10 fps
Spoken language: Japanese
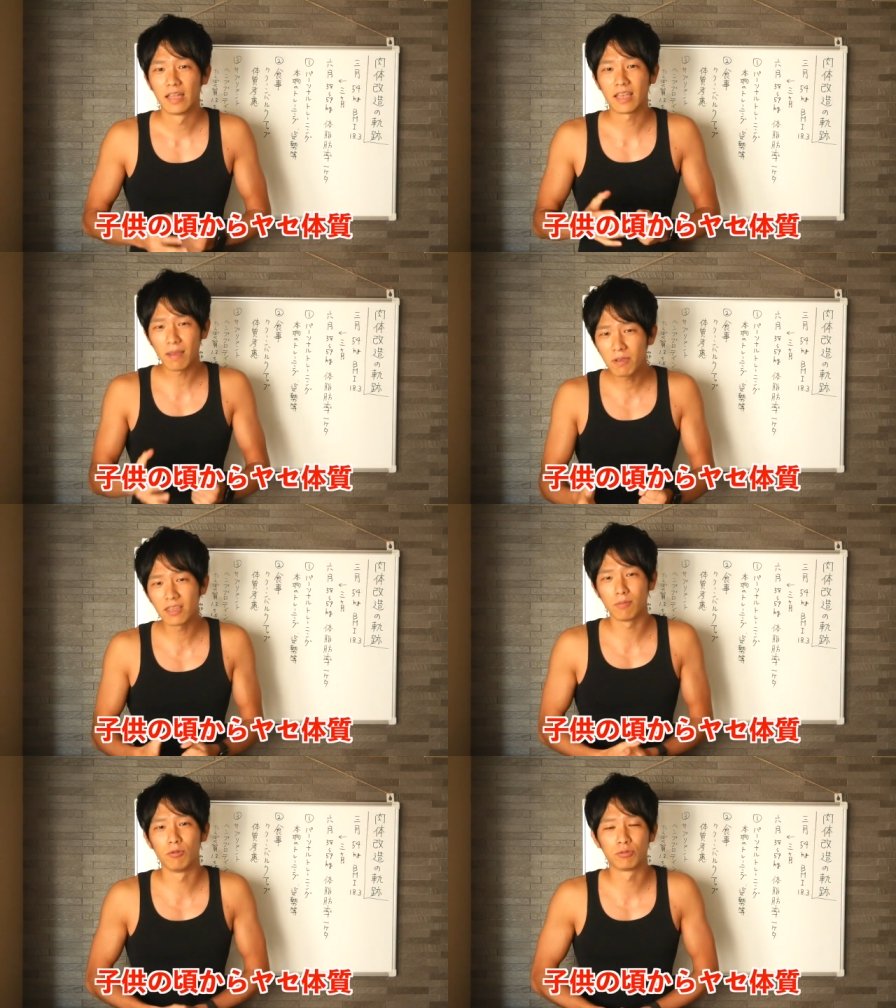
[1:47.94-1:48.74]
食べ
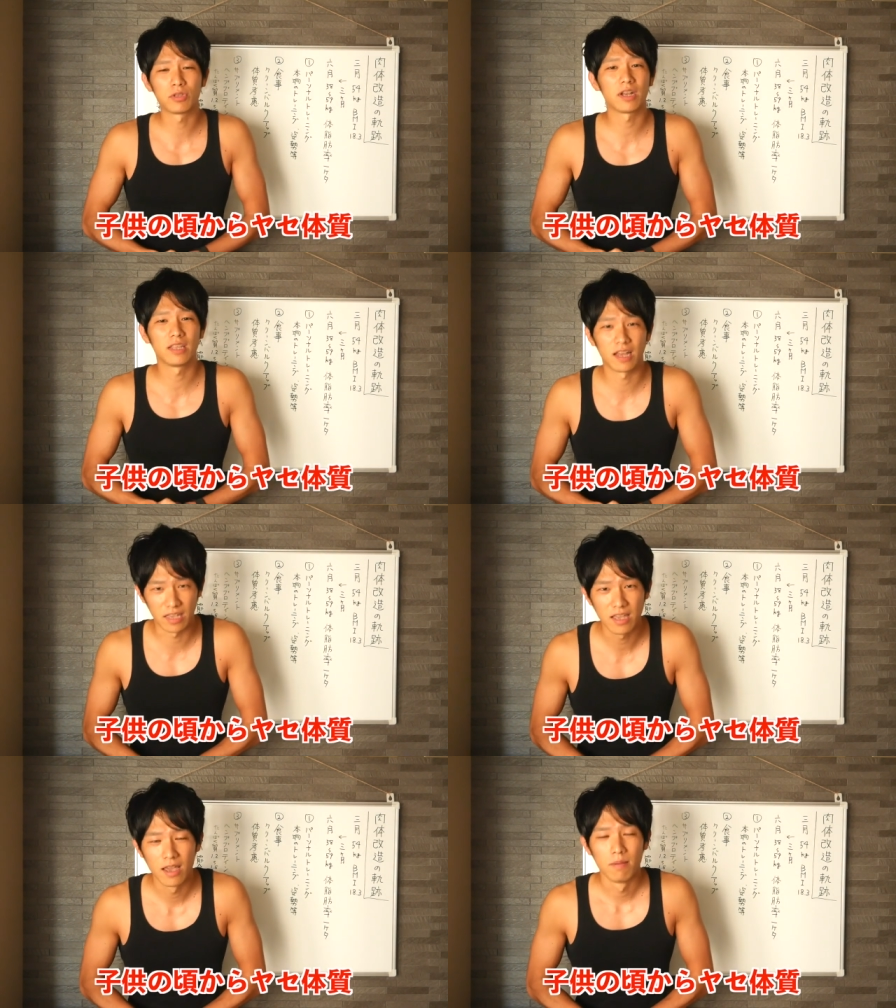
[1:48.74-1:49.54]
ても太らな
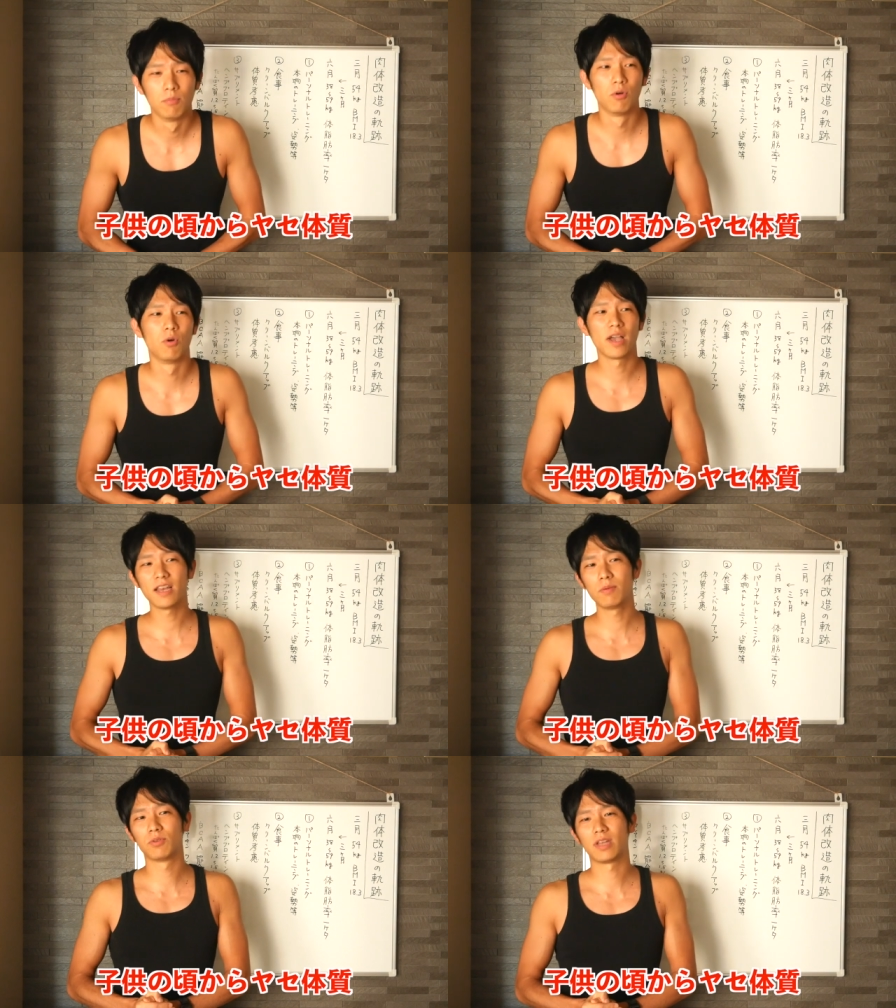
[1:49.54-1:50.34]
いもう親
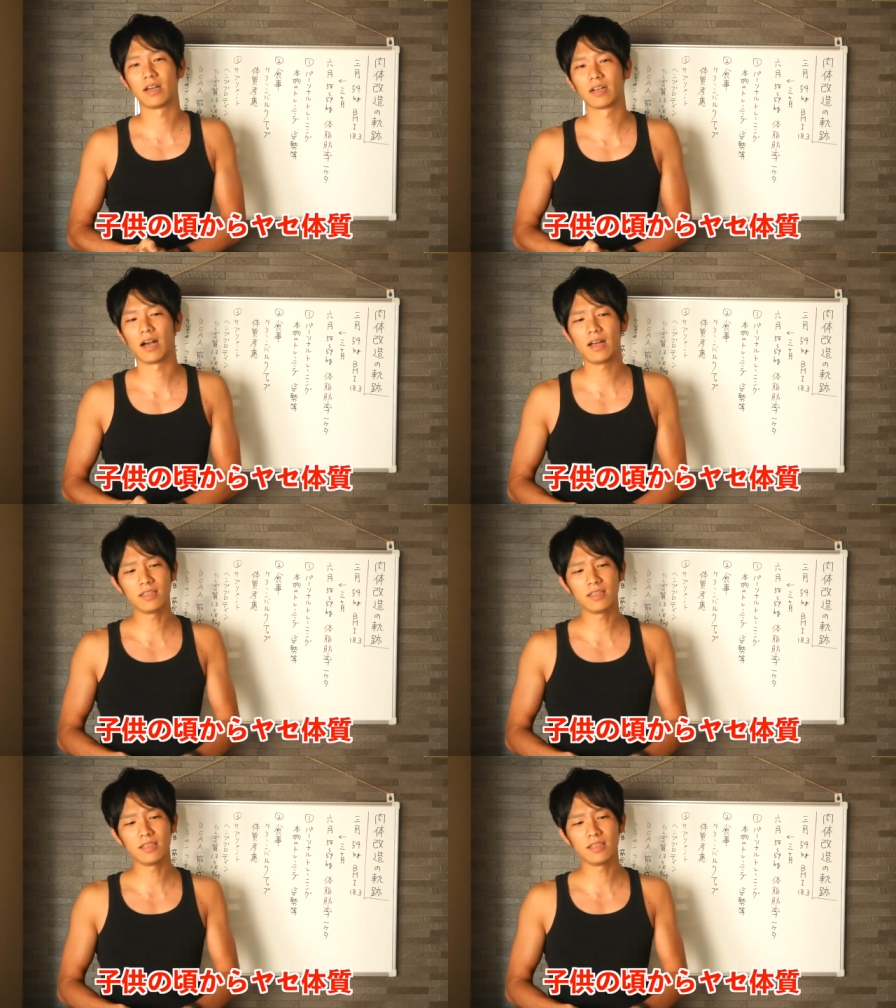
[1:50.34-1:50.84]
にもなんか